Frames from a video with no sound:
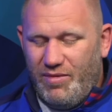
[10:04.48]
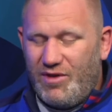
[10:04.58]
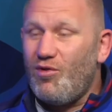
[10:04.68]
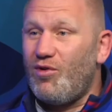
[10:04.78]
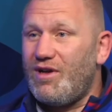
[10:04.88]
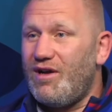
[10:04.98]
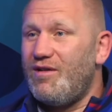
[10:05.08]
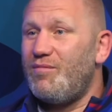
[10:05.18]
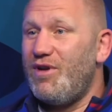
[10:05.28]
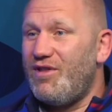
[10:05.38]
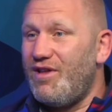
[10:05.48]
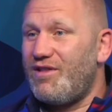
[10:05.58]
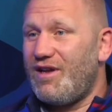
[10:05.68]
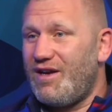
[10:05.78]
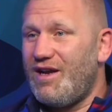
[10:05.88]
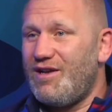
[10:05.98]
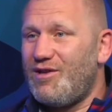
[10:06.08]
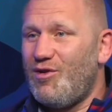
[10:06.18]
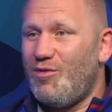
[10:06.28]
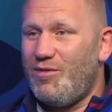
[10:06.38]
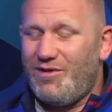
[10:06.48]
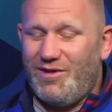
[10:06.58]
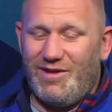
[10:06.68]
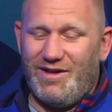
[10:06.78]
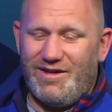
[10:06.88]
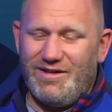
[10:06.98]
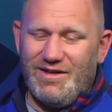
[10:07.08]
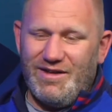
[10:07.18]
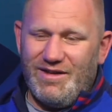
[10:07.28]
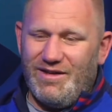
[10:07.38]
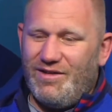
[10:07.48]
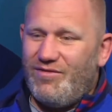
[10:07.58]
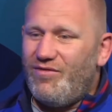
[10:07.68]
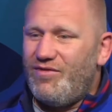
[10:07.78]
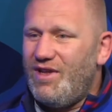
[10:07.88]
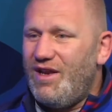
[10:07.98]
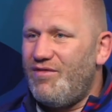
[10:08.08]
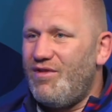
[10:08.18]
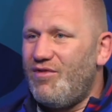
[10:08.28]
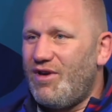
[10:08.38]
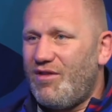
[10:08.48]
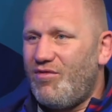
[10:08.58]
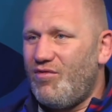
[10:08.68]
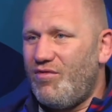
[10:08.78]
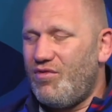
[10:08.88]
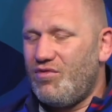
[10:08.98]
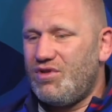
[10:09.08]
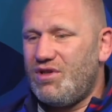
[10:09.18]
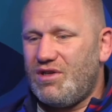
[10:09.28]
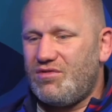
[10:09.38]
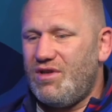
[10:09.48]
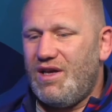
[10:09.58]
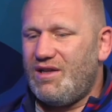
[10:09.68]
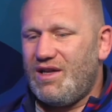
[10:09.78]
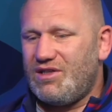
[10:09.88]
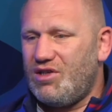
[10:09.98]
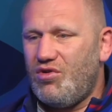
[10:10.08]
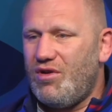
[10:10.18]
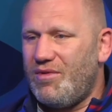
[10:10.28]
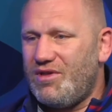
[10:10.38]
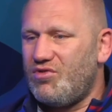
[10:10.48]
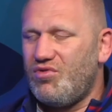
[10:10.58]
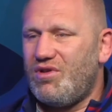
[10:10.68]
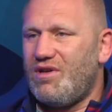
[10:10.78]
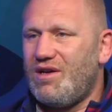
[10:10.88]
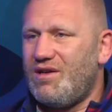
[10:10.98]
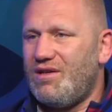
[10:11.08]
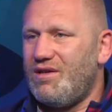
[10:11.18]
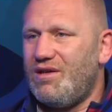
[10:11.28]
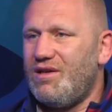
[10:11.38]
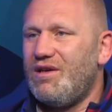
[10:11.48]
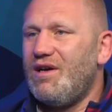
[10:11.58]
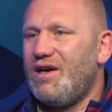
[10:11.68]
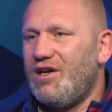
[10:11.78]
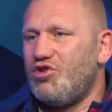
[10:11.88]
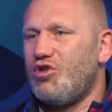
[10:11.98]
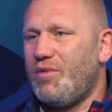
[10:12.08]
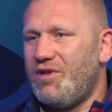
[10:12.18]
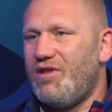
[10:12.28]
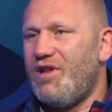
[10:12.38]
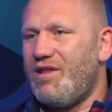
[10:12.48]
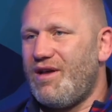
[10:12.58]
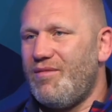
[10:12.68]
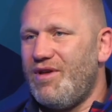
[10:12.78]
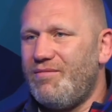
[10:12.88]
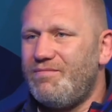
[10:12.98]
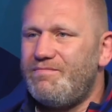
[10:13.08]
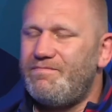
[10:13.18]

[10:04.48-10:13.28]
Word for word: поселка Плесецк Архангельской области, да, а в деревне вырос всю, всю жизнь. Так что я также к людям отношусь, как и хочу, чтобы относились ко мне.